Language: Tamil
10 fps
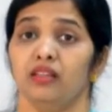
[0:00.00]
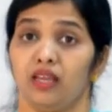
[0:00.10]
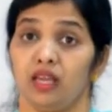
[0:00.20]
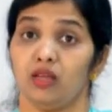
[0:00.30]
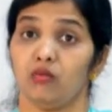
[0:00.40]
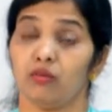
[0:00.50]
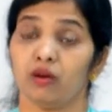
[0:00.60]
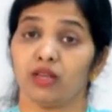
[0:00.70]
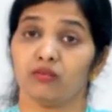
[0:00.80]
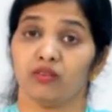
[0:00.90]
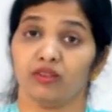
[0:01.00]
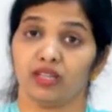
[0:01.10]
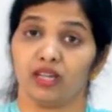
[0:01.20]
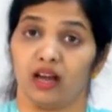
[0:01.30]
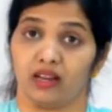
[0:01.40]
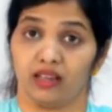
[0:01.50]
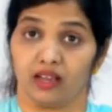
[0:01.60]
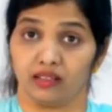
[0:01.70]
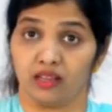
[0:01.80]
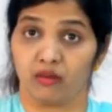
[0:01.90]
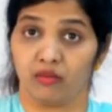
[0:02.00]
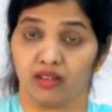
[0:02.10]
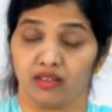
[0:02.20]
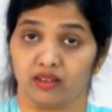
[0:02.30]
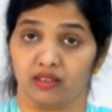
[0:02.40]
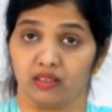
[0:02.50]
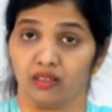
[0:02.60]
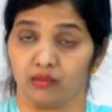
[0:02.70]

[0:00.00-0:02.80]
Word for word: தெய்வ பயம் அவனுக்குள்ள அலை அதிகமாக இருந்தது